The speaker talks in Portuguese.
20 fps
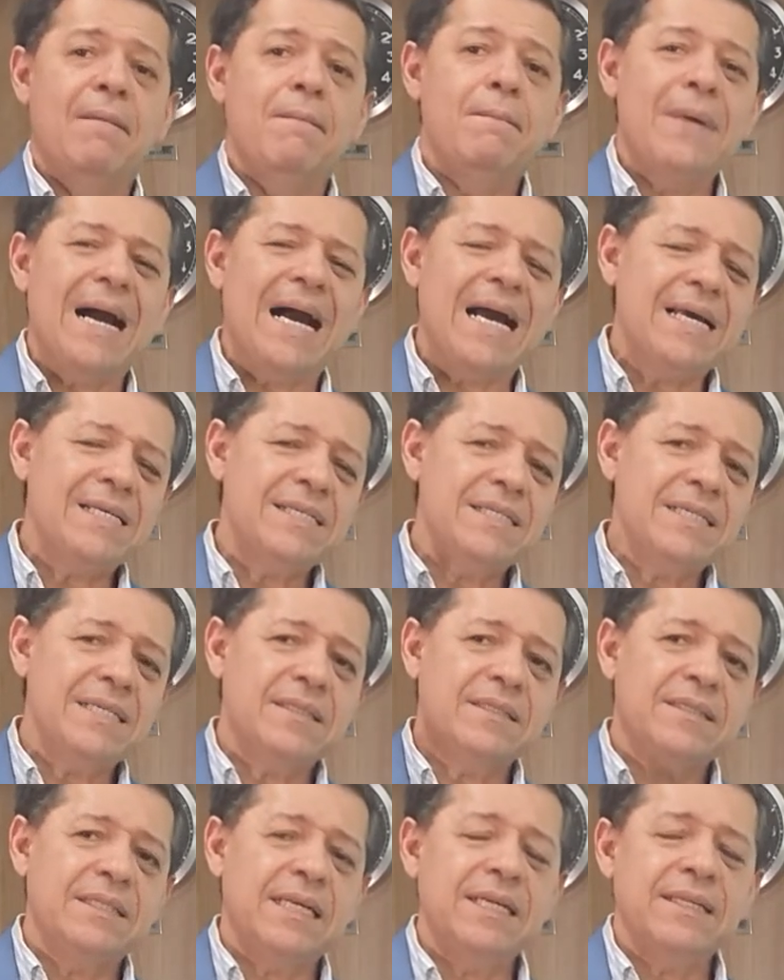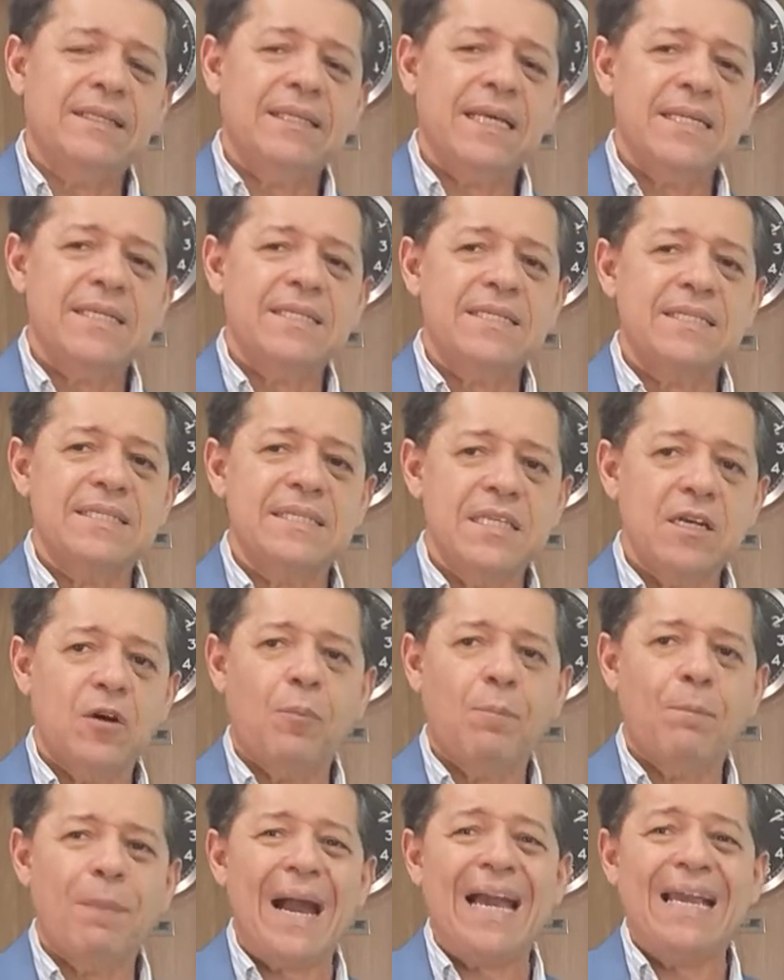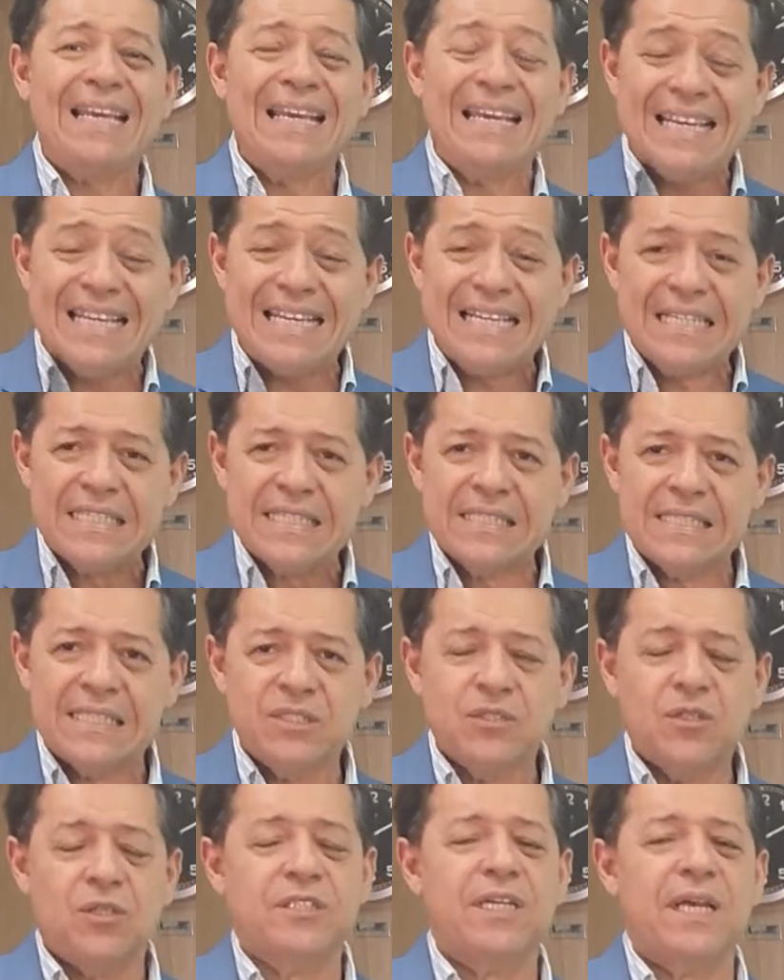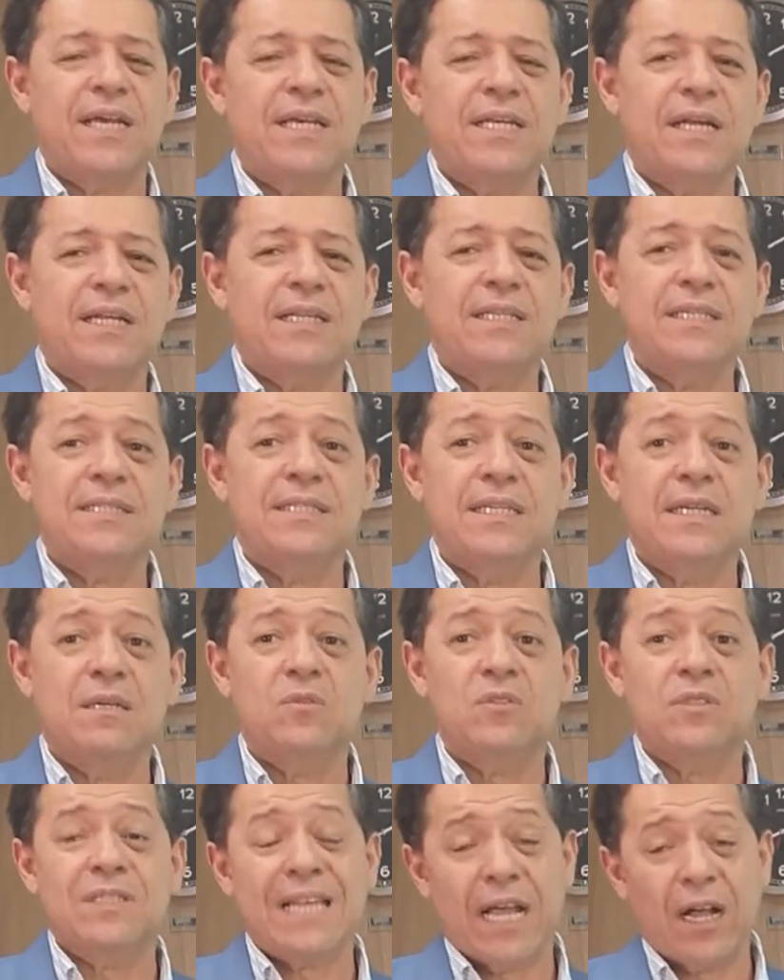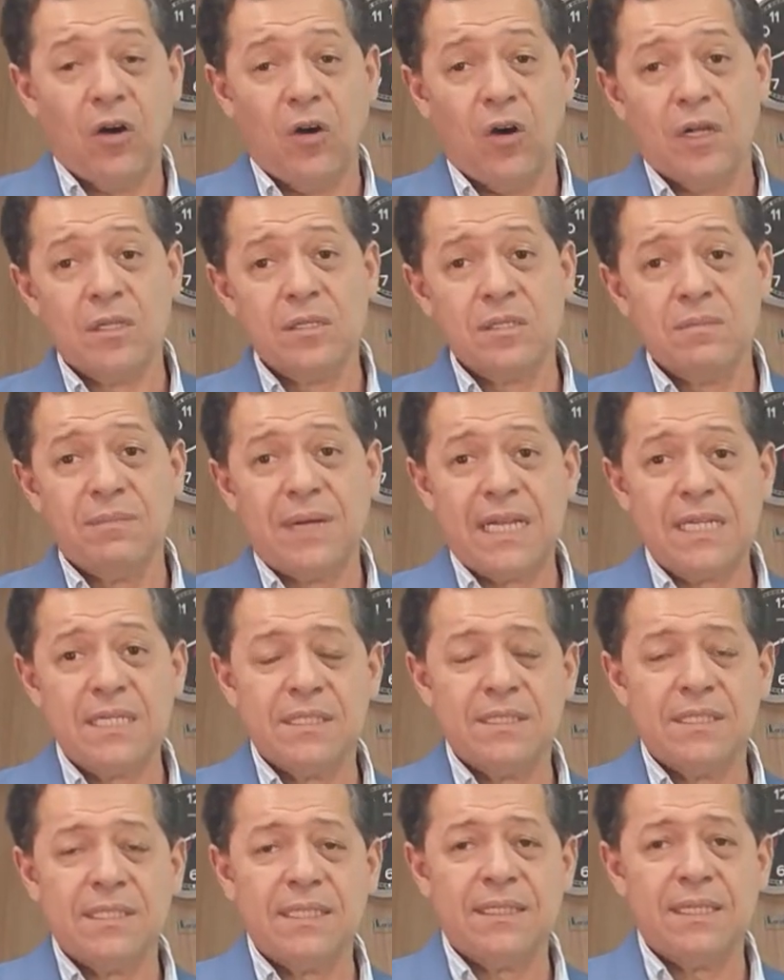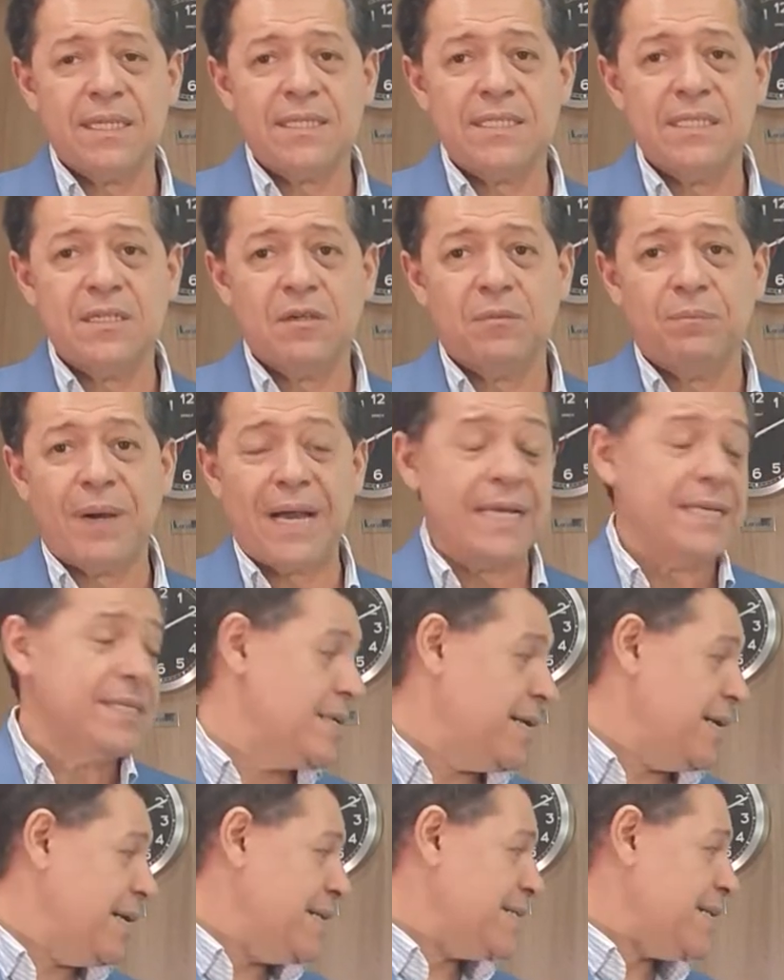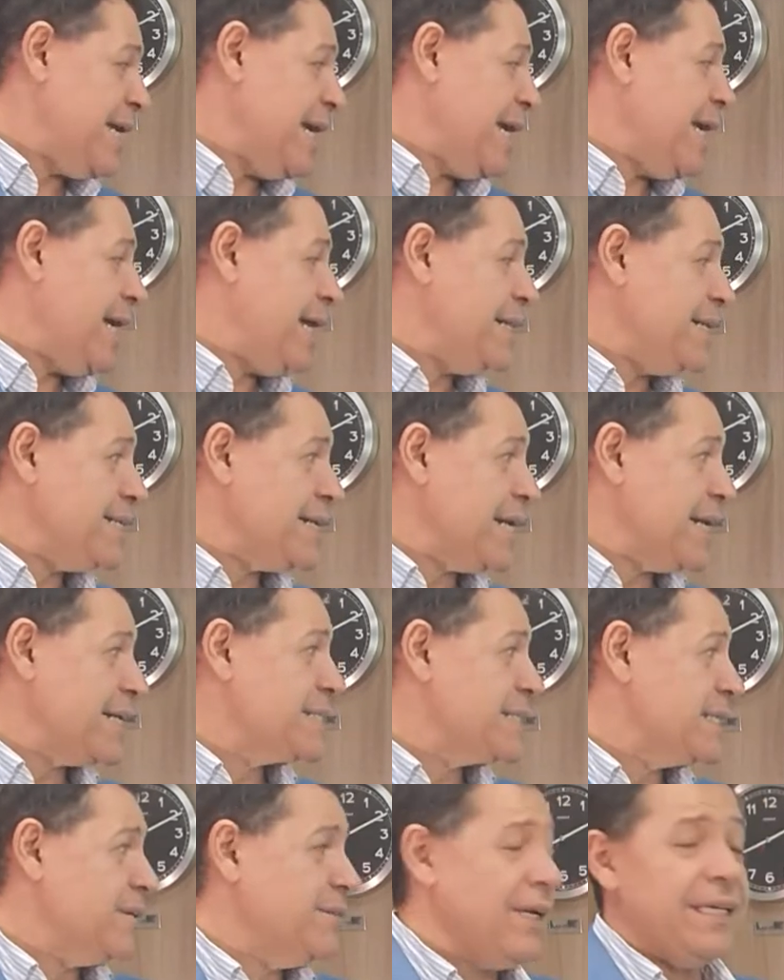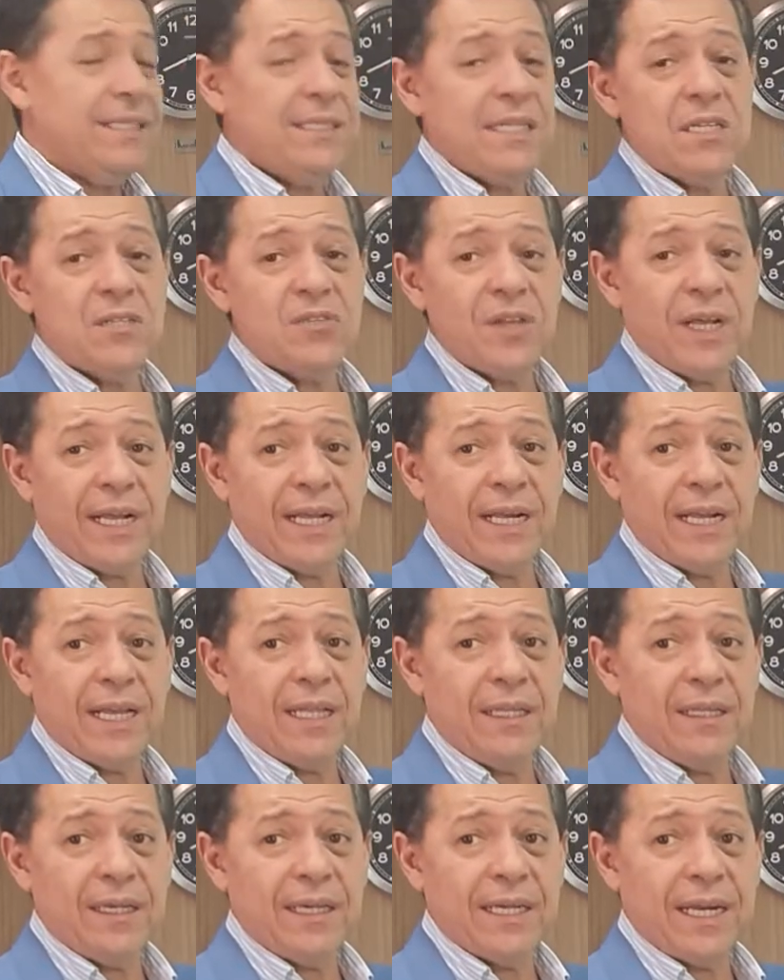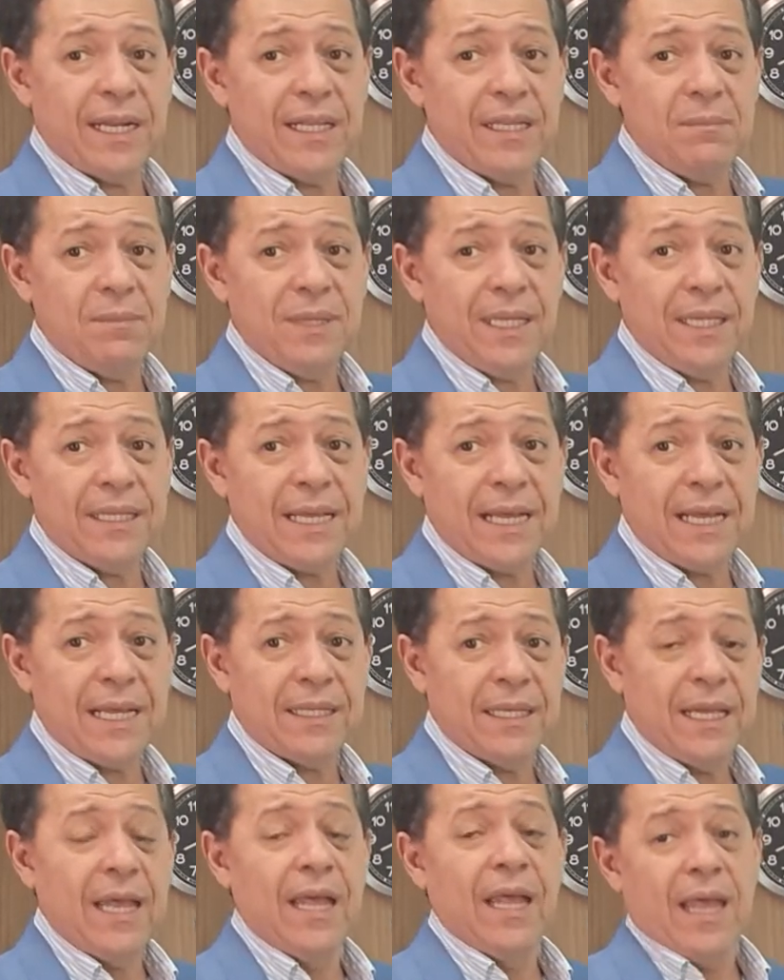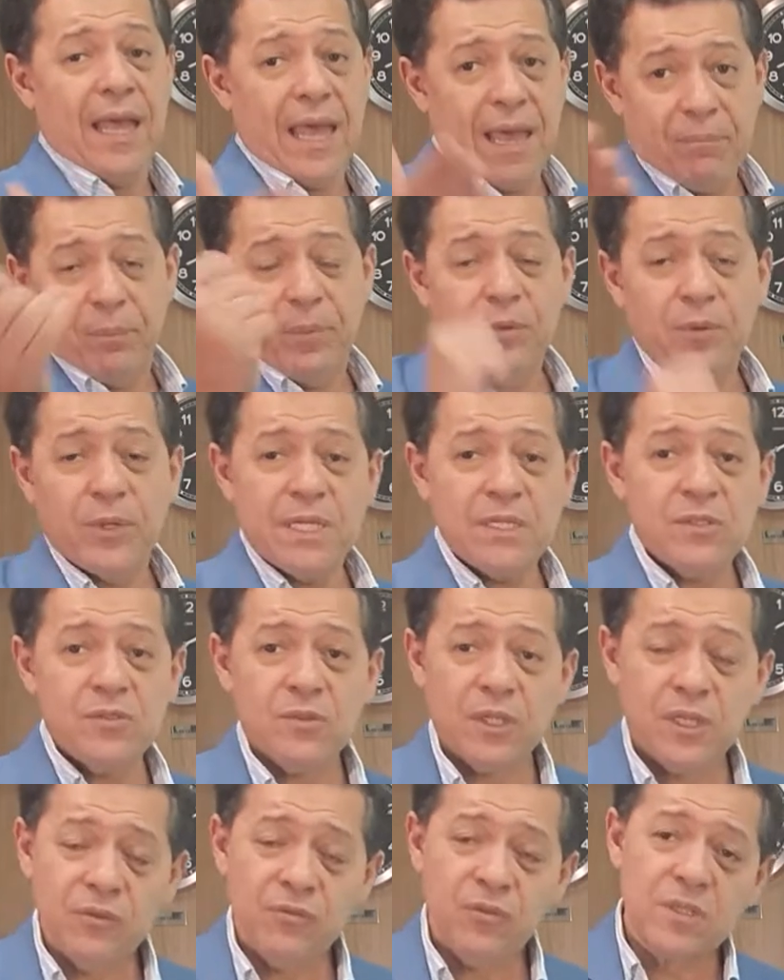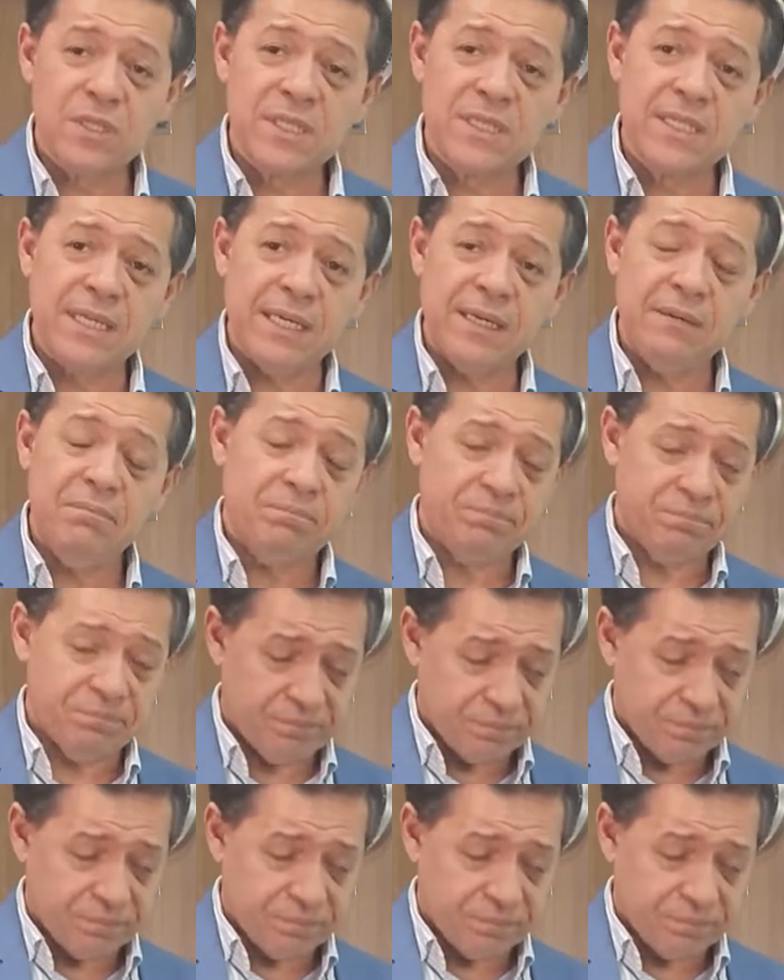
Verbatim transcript: mais de 35 países. Nós já realizamos negócio em mais de 35 países. Isso é realização, é, isso é credibilidade. É por isso que você